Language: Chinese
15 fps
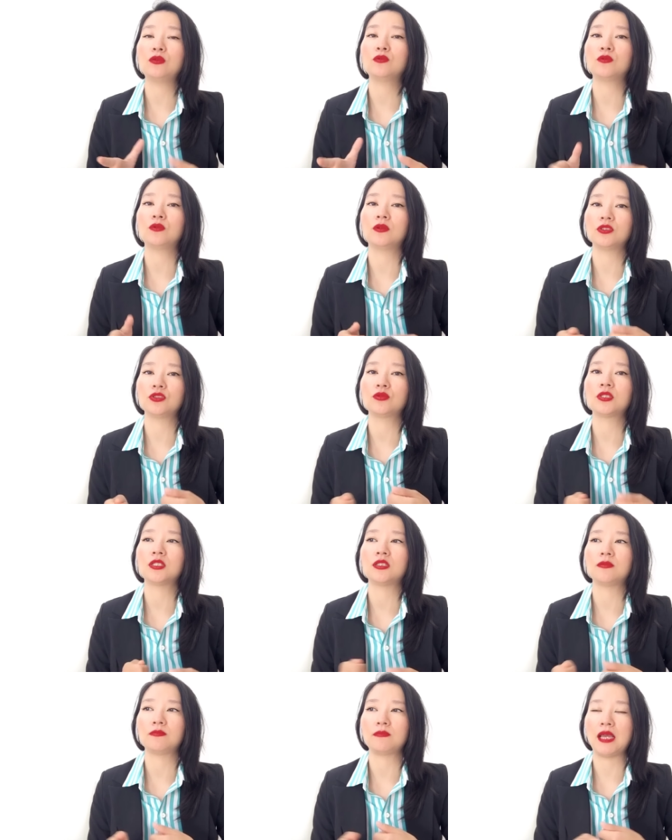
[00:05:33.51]
如果就
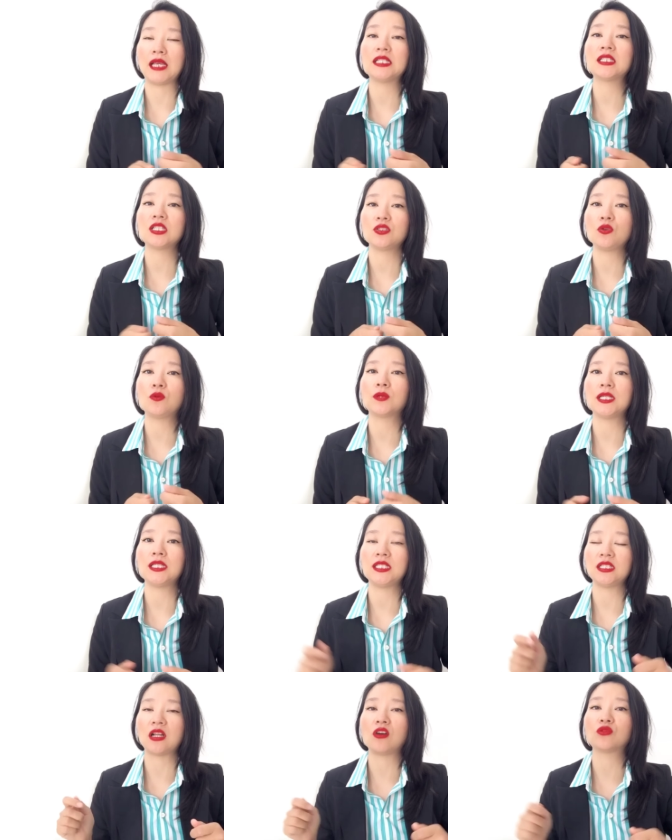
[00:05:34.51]
是每一次用力
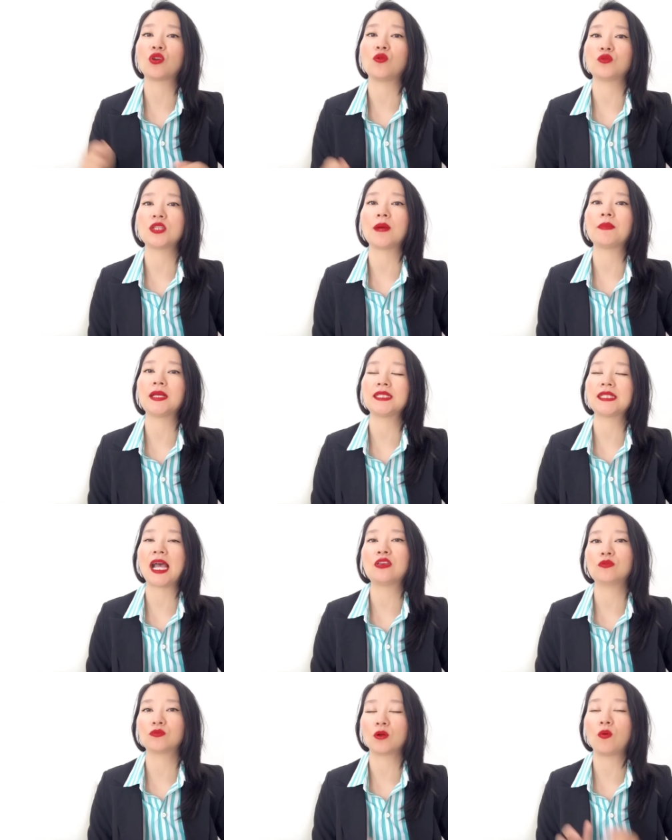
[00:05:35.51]
挤，然后头上面
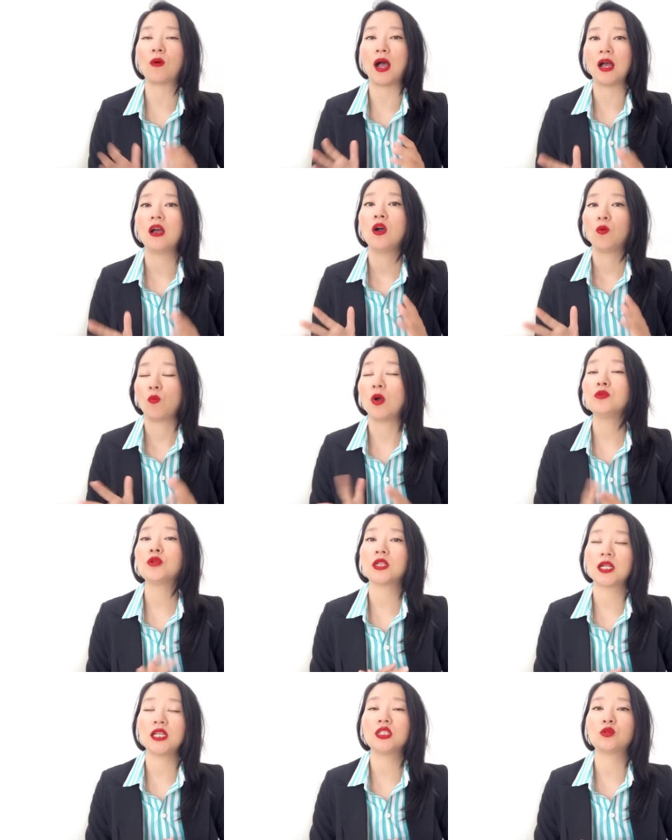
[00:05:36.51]
再用的话，完
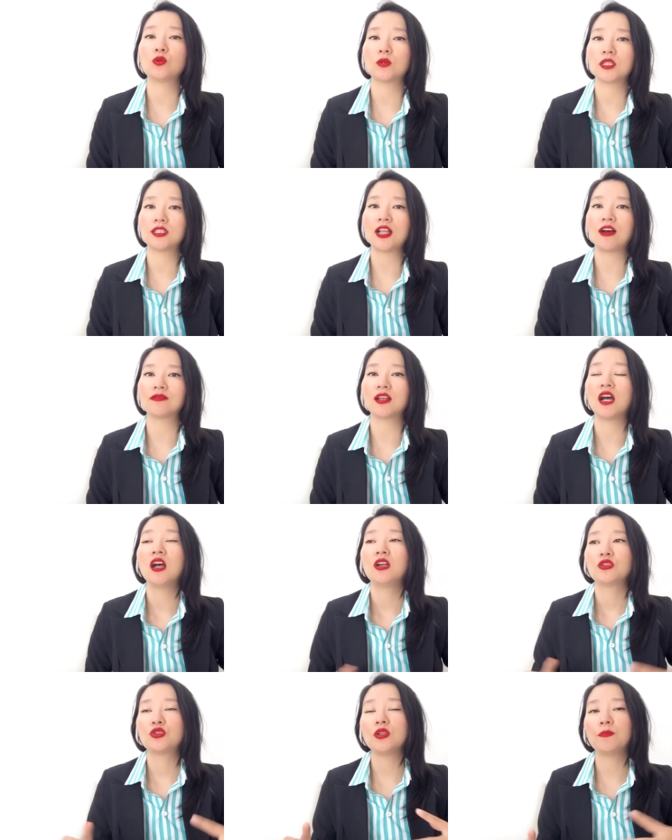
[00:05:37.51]
全可以做得到的。
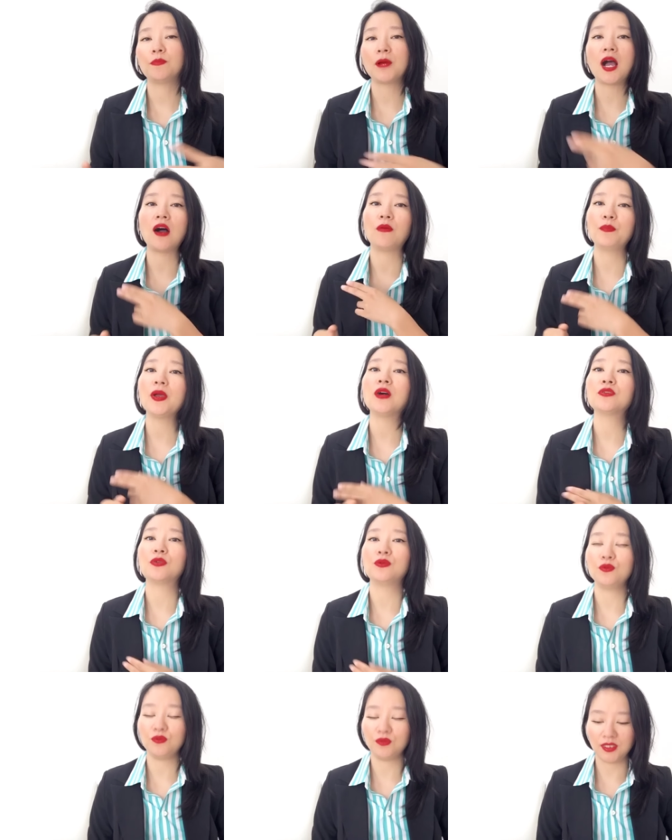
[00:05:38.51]
所以不要不要
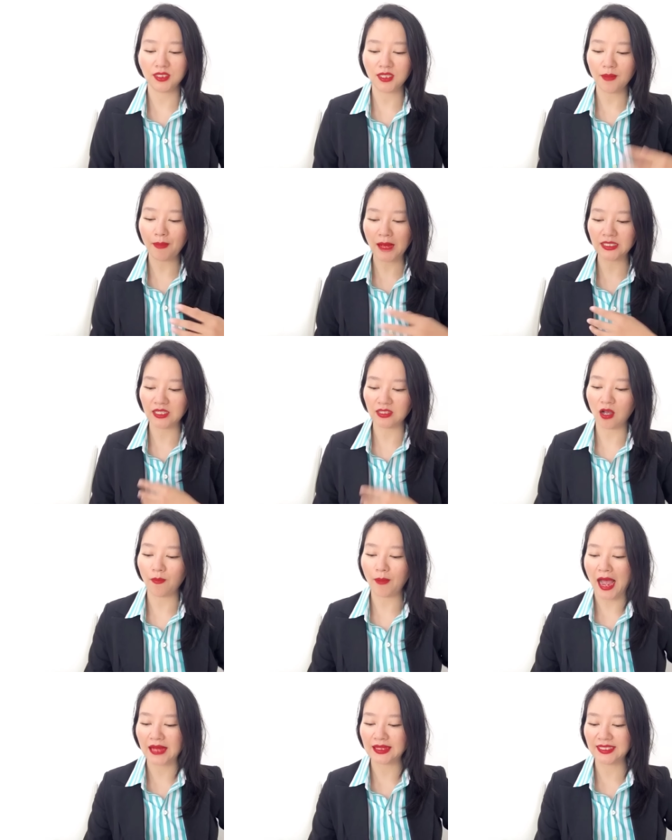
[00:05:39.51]
犹豫，直接把剪刀
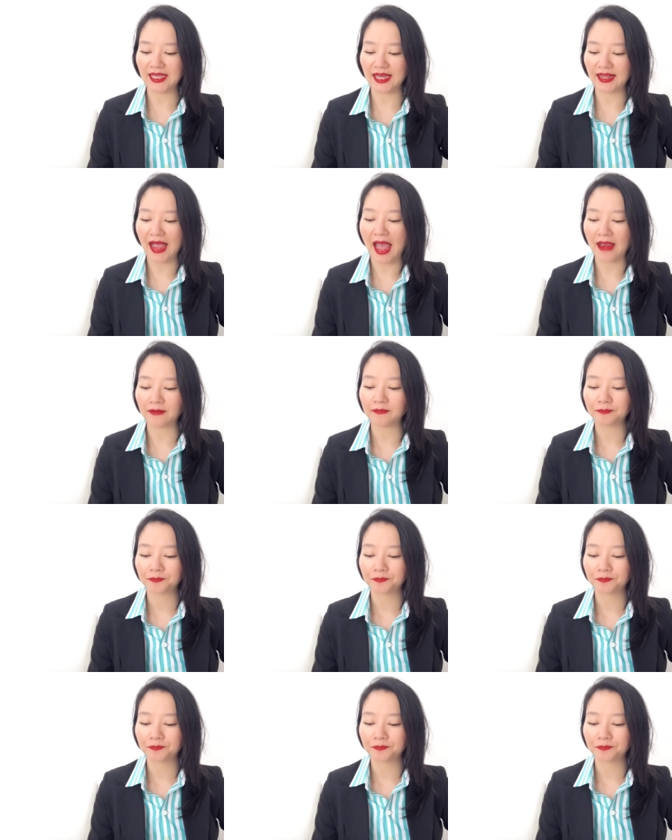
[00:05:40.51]
把它剪开。